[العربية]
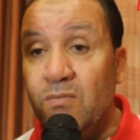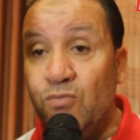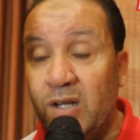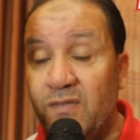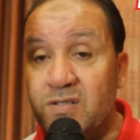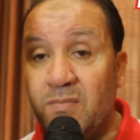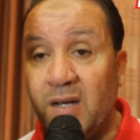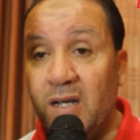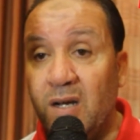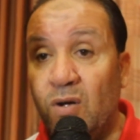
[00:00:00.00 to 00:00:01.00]
منافس
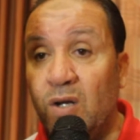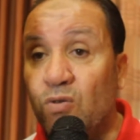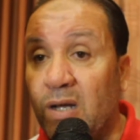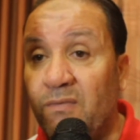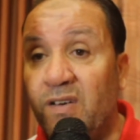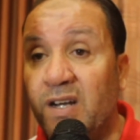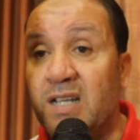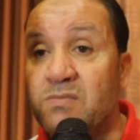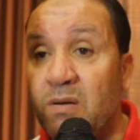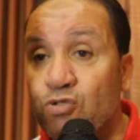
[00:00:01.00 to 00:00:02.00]
معناها ولو فير
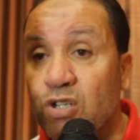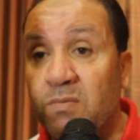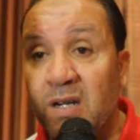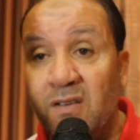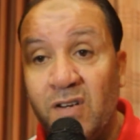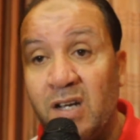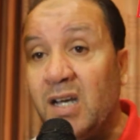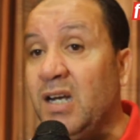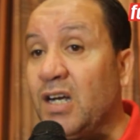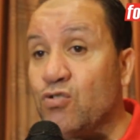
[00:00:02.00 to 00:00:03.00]
اسمه مش كبير
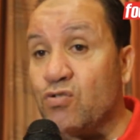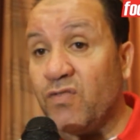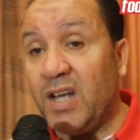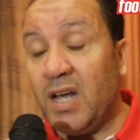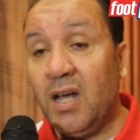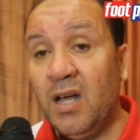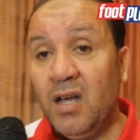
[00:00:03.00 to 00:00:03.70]
افريقيا لكن شفناها